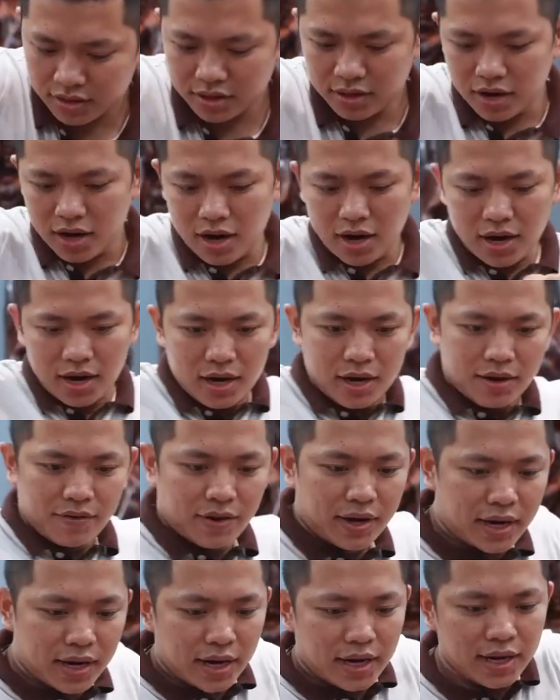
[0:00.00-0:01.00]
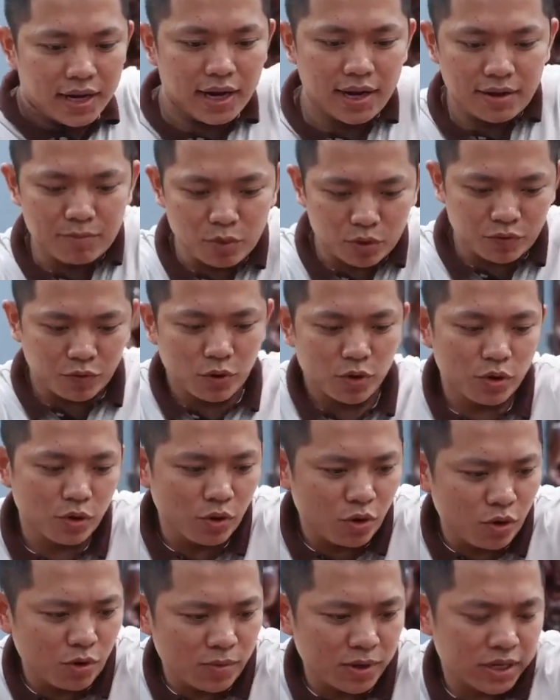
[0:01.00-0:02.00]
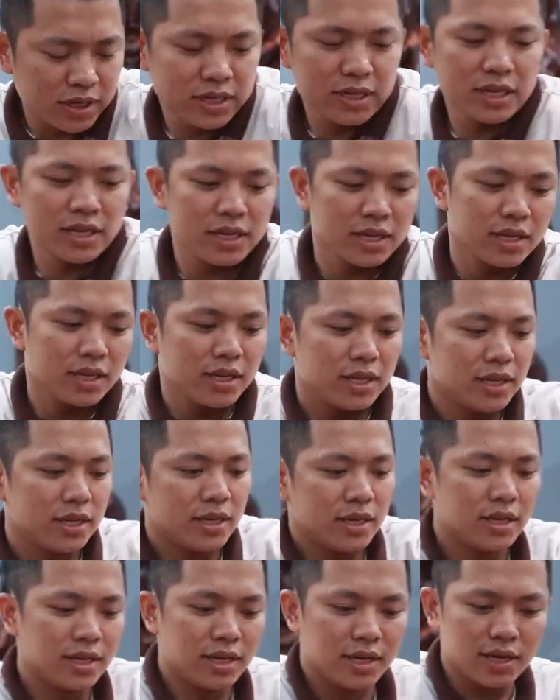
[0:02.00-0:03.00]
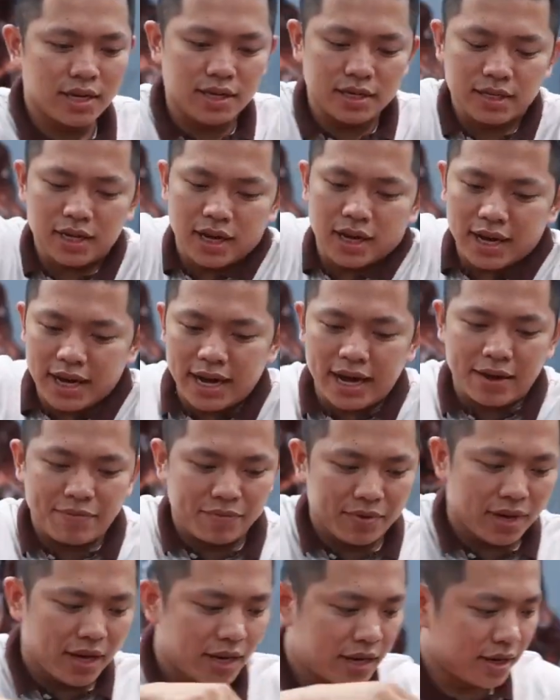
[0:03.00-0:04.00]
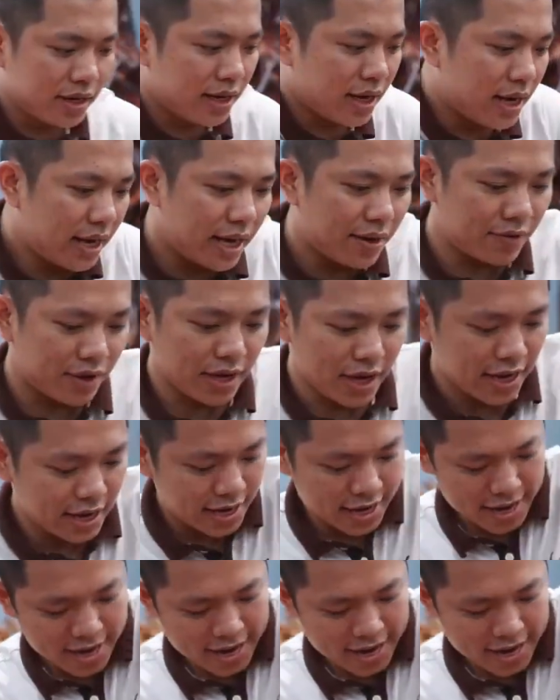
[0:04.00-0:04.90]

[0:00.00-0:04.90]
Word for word: Rồi, và đây là một phổi gỗ mà à, rất là đẹp để gửi đến anh em mình đây.